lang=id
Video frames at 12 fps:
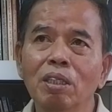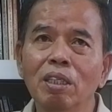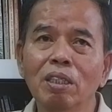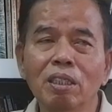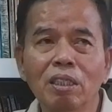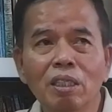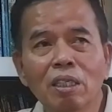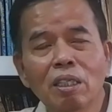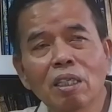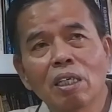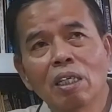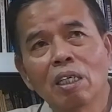apa
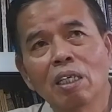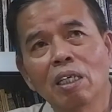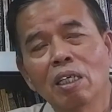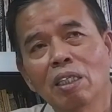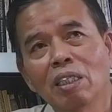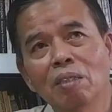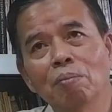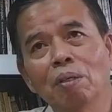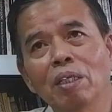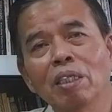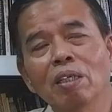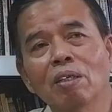uh,
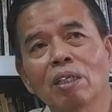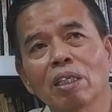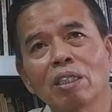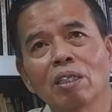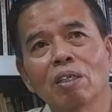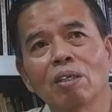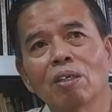keluarga